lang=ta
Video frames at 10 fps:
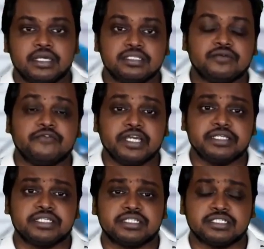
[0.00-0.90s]
இந்த
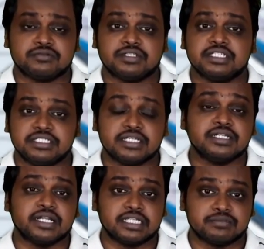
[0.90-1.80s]
வேரியேஷன்ஸ் வந்து
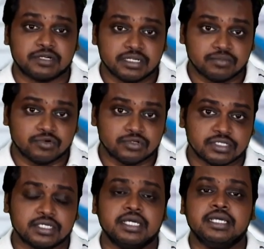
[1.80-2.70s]
ஜென்ரலைஸ்
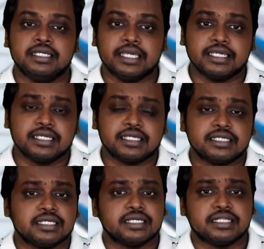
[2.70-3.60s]
பண்ணும்போது
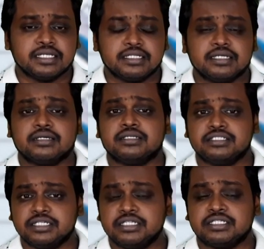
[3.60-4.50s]
எங்கெங்கே என்னென்ன
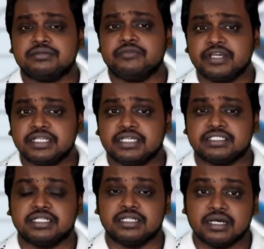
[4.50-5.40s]
ஜீன்ஸ்
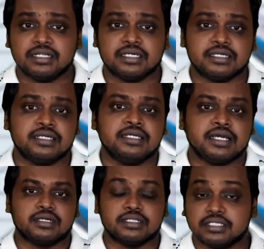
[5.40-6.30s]
வேரியேஷன்னால்
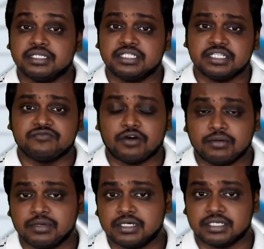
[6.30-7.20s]
அந்த டிசீஸ்
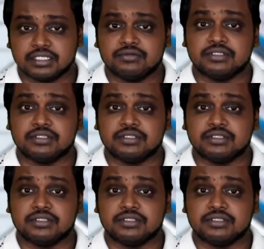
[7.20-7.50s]
ஃபார்ம் ஆகிறத